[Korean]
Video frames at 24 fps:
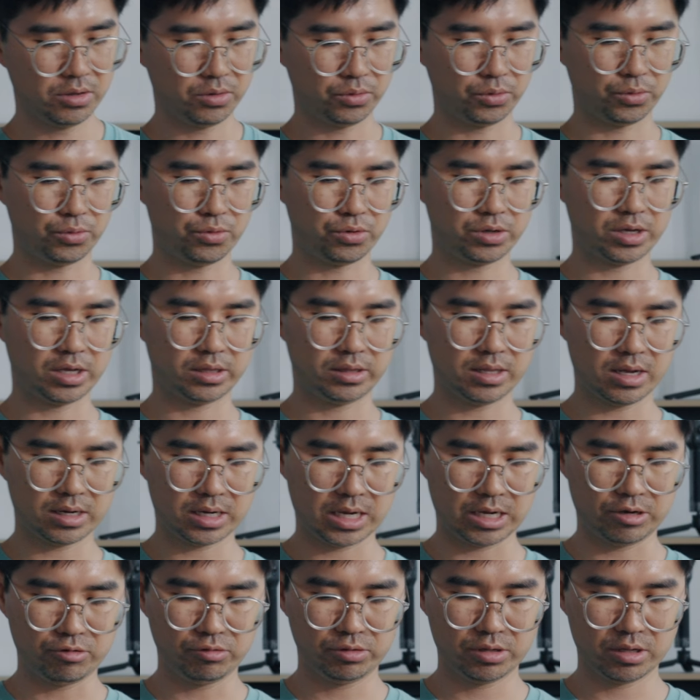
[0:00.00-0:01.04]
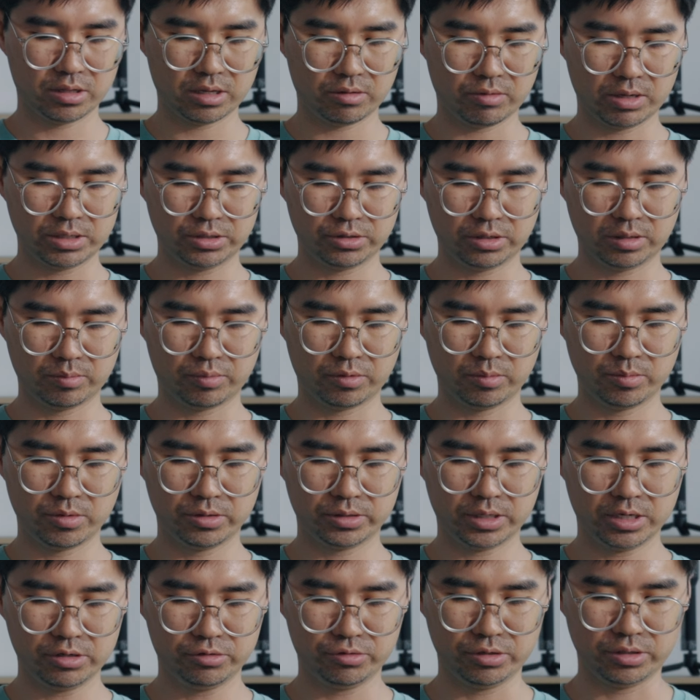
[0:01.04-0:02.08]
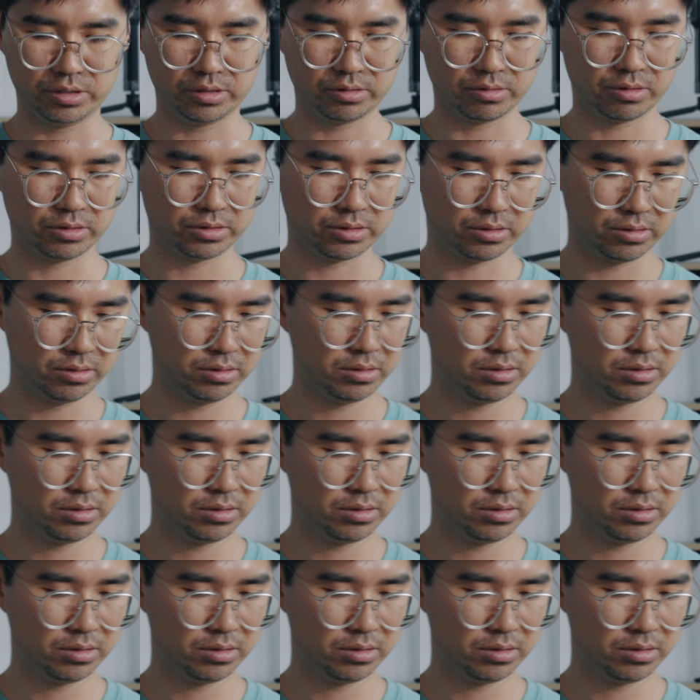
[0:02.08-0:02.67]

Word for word: 이렇게 딱 가운데다 완전히 보면서 할 수 있는 거죠